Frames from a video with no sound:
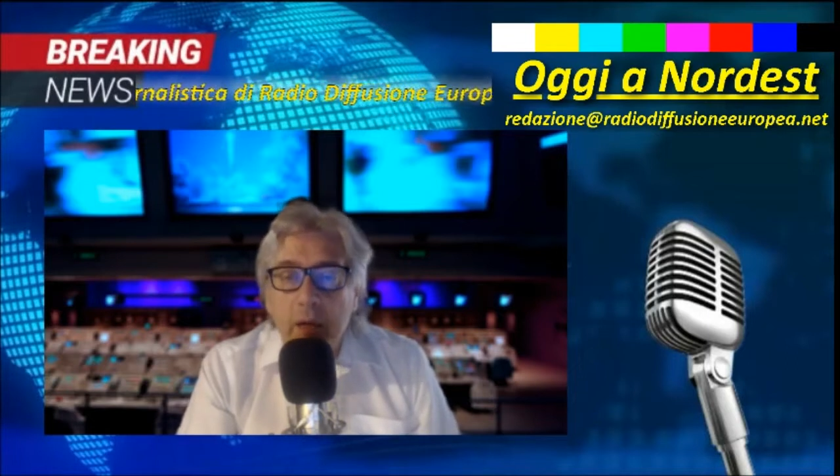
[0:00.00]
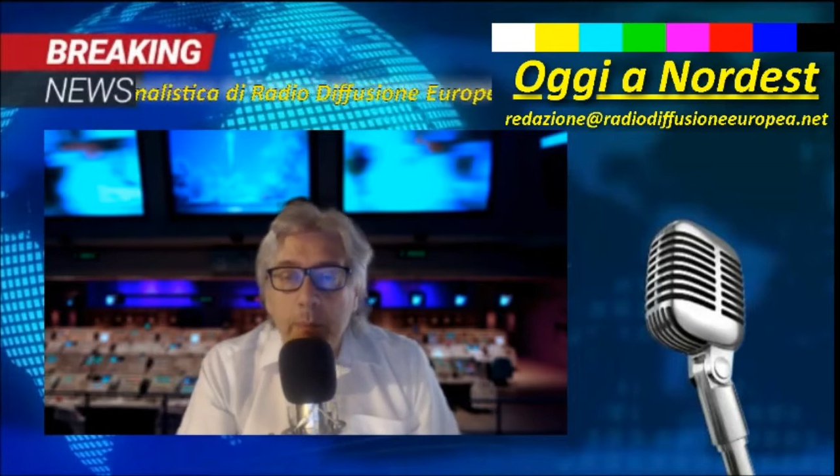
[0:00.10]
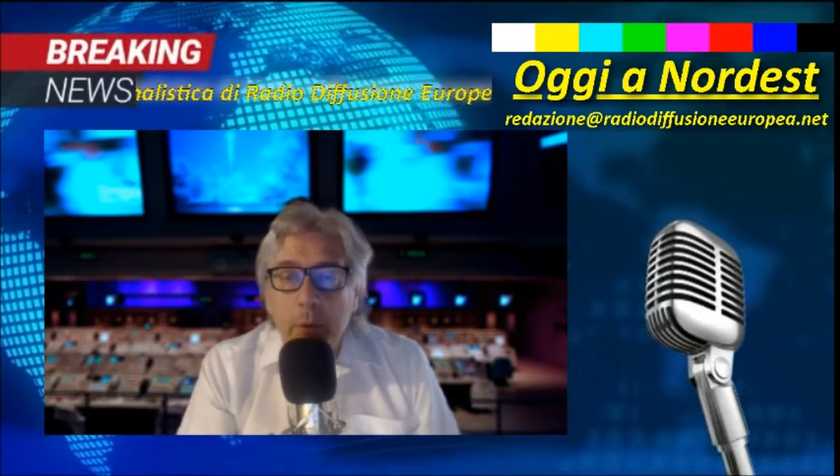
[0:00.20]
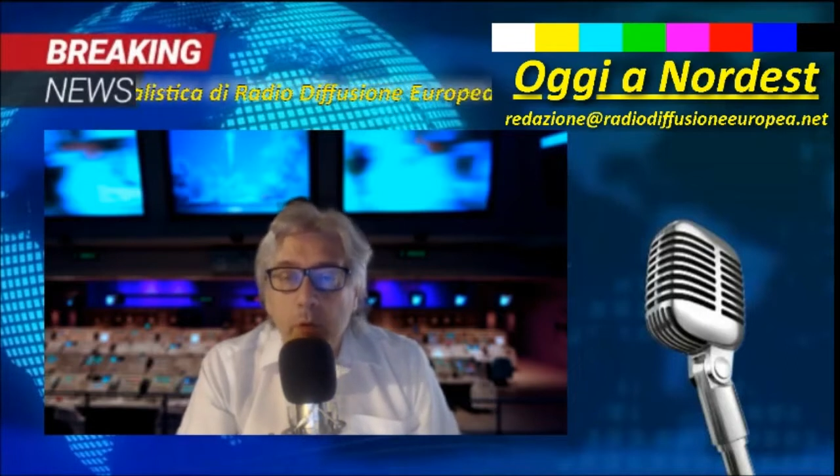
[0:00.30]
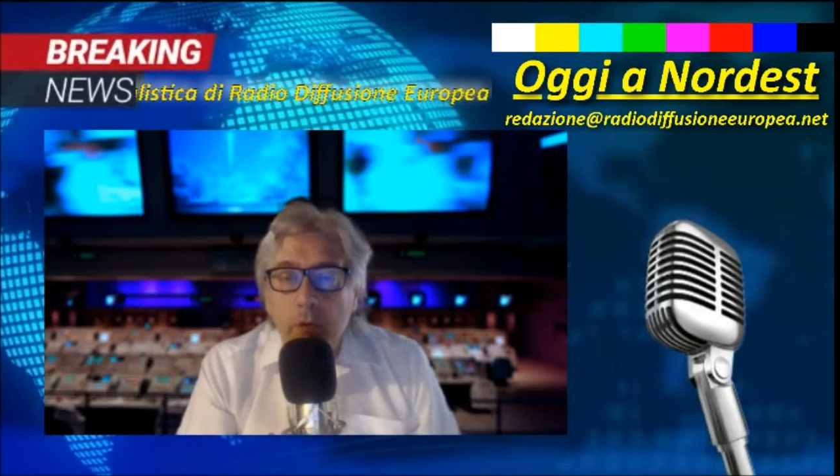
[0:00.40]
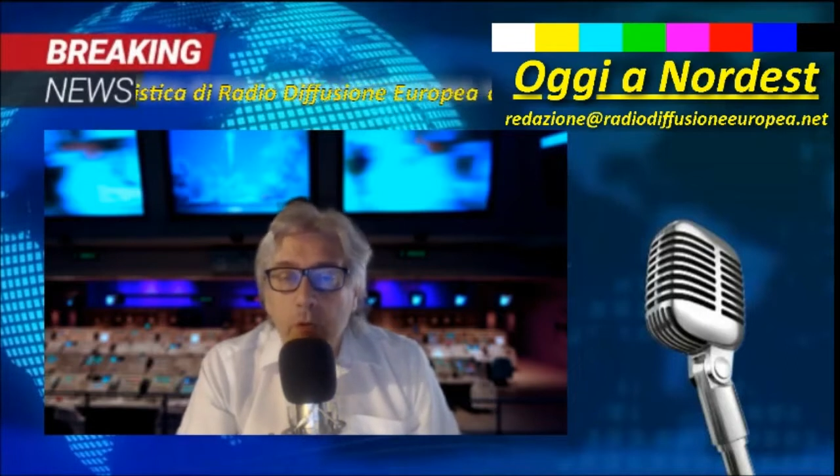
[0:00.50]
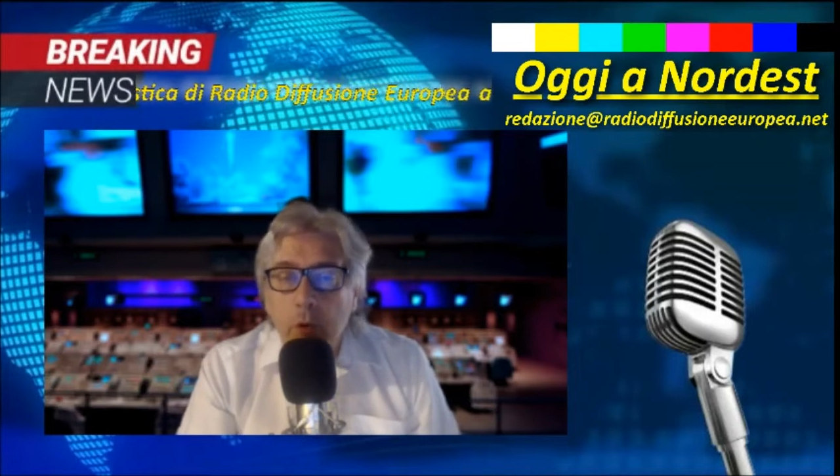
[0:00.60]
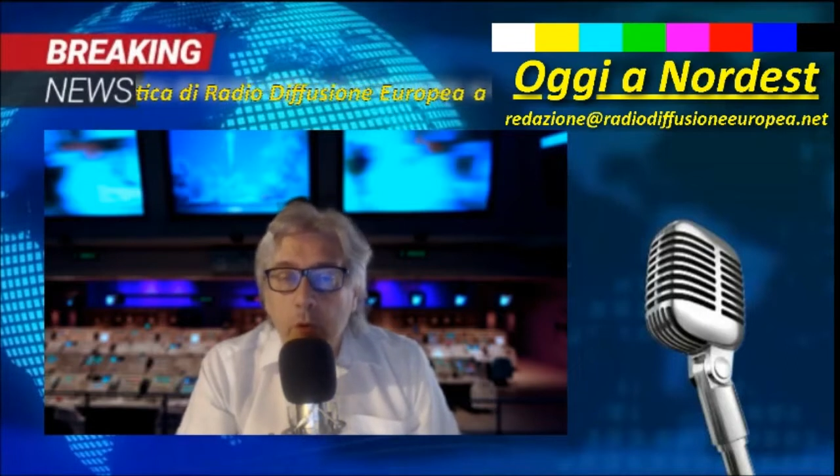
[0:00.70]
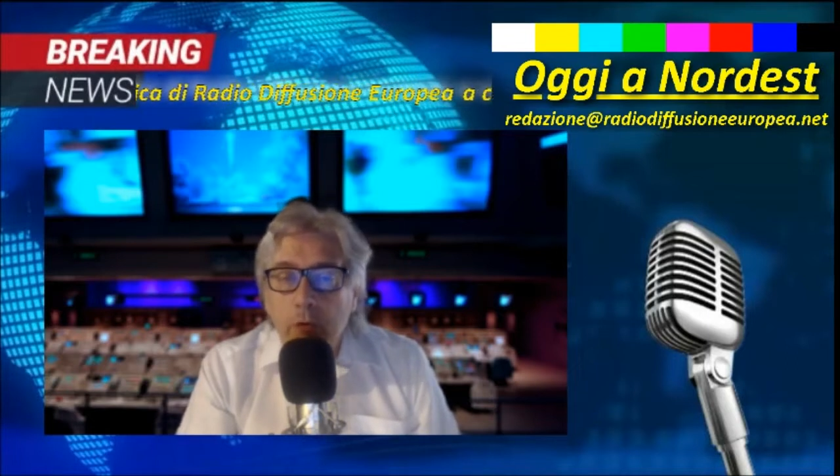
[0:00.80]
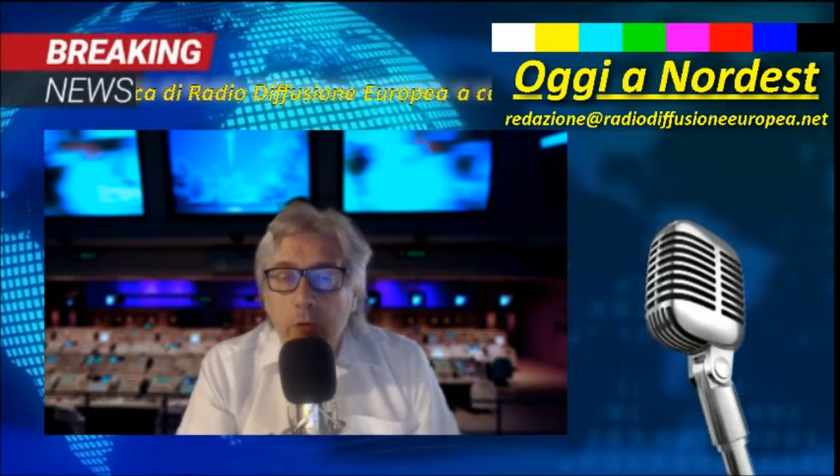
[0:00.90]
al pronto
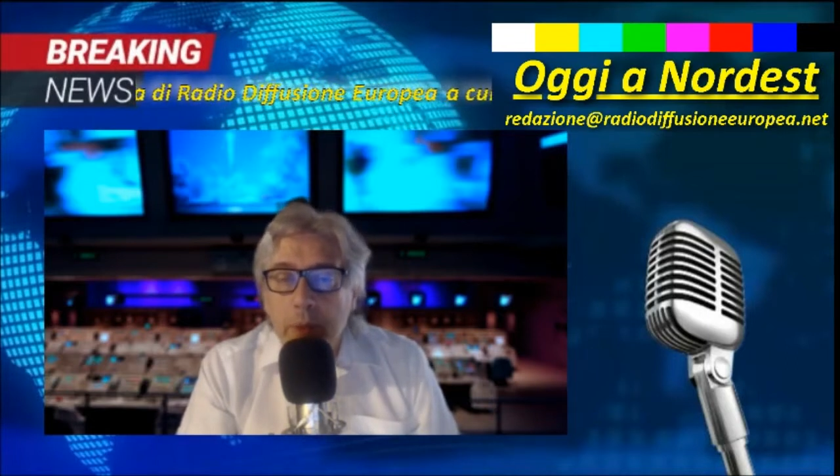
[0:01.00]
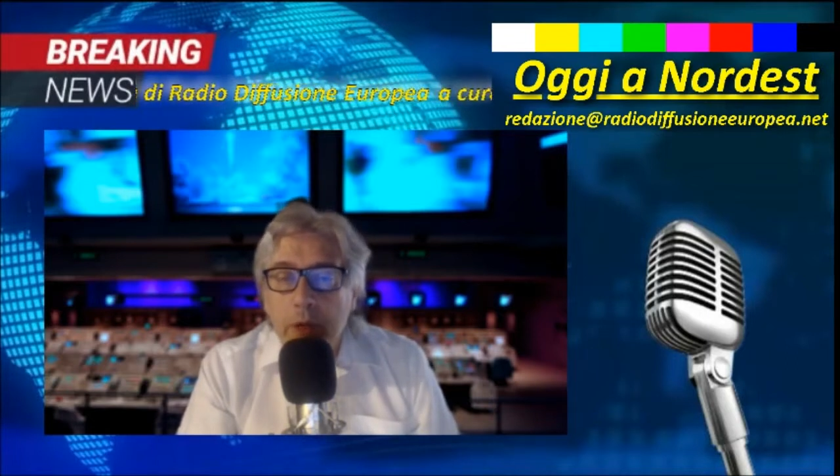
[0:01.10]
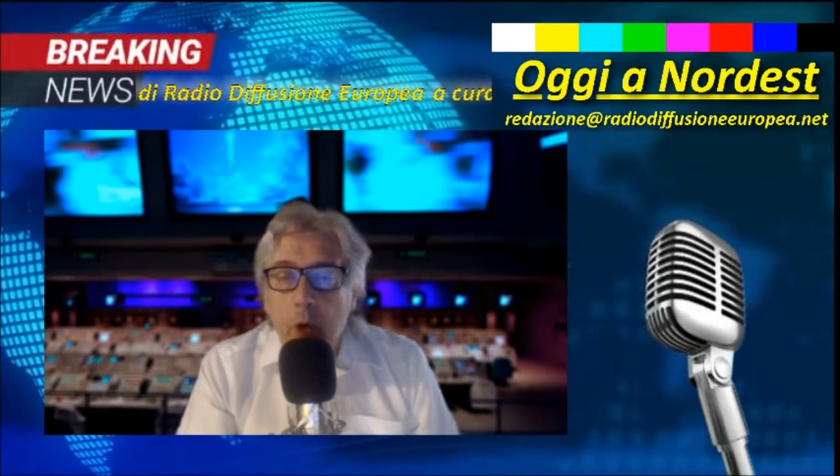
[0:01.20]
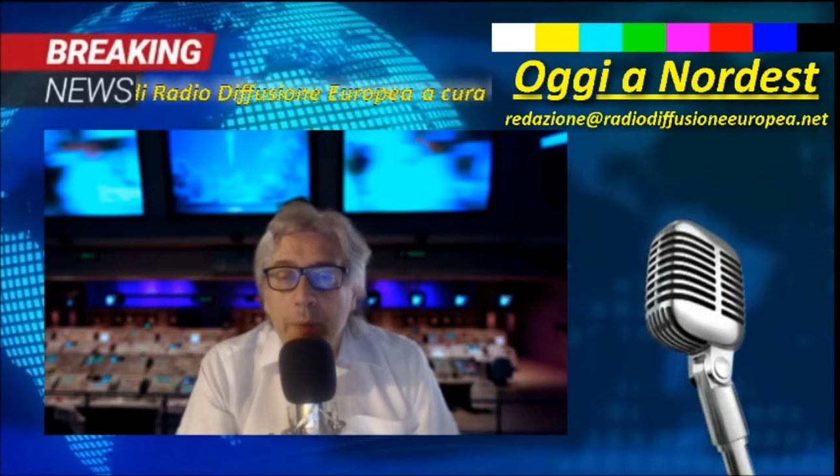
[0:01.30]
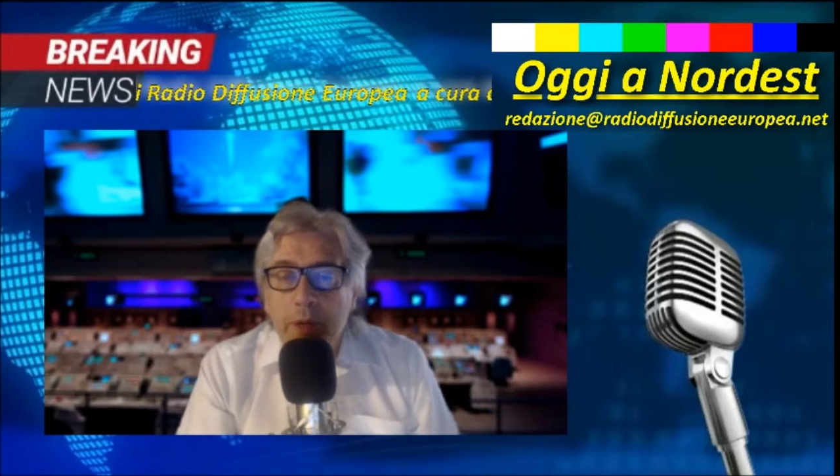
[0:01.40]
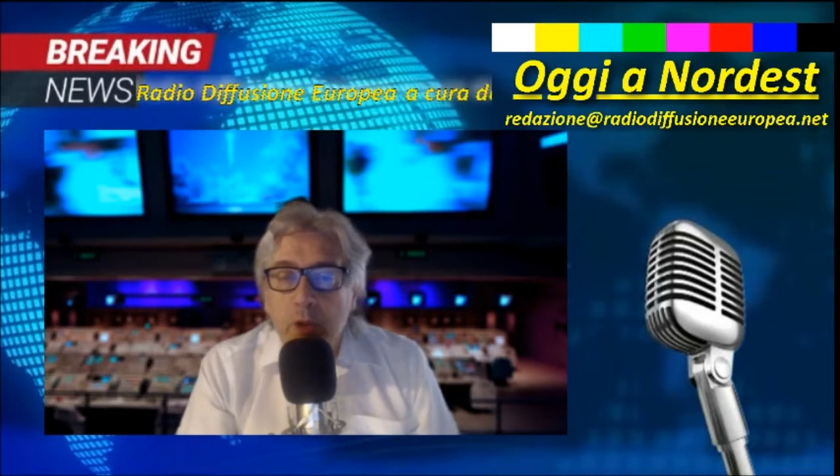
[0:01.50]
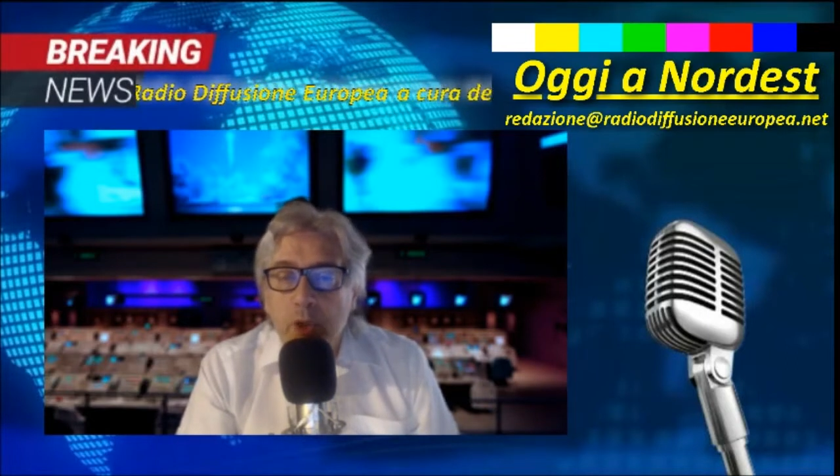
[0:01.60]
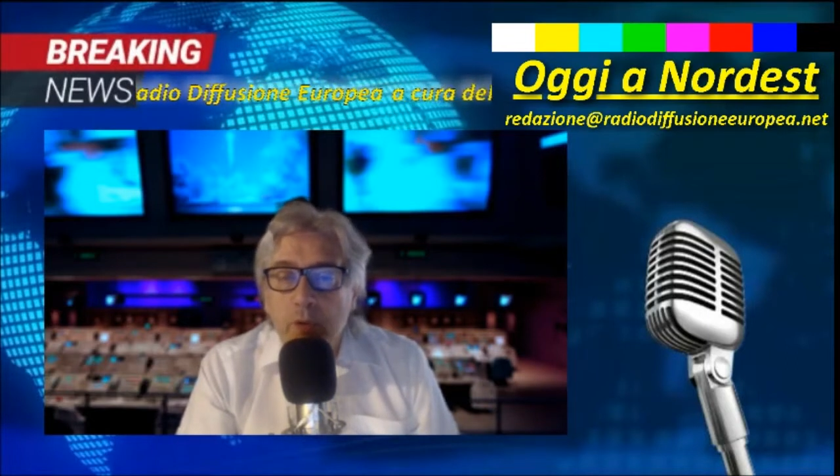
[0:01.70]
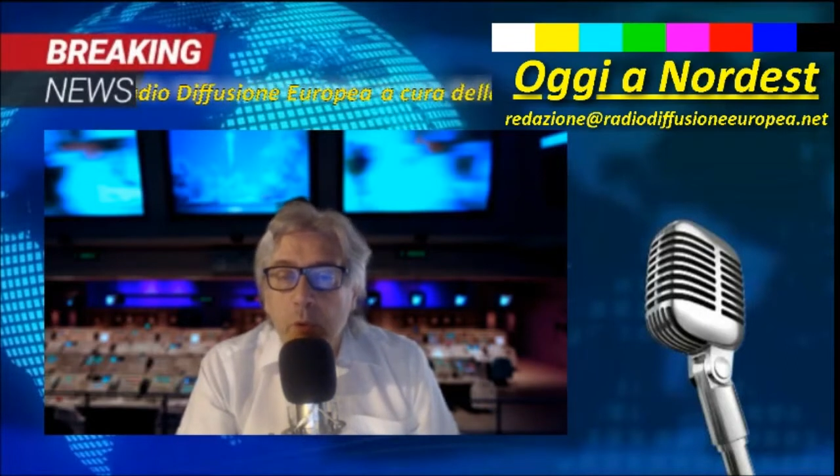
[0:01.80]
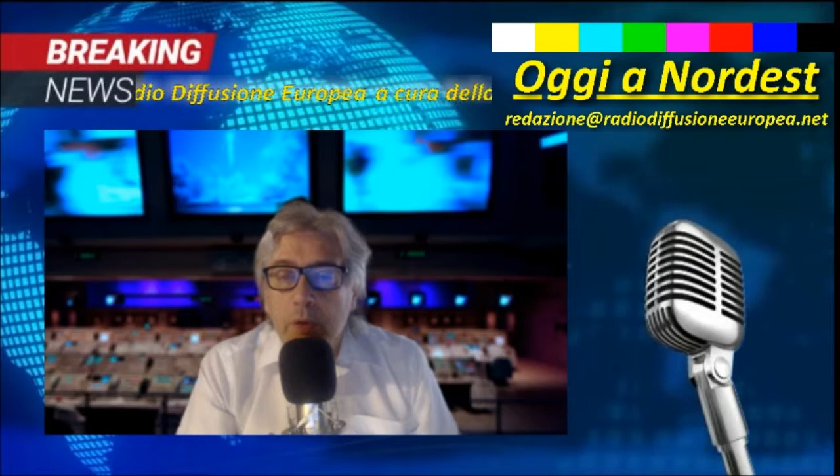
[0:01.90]
soccorso per i colpi
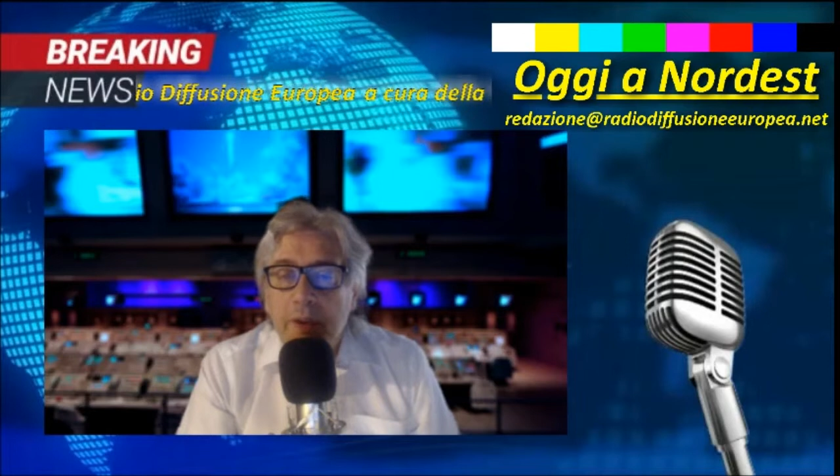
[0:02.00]
ricevuti,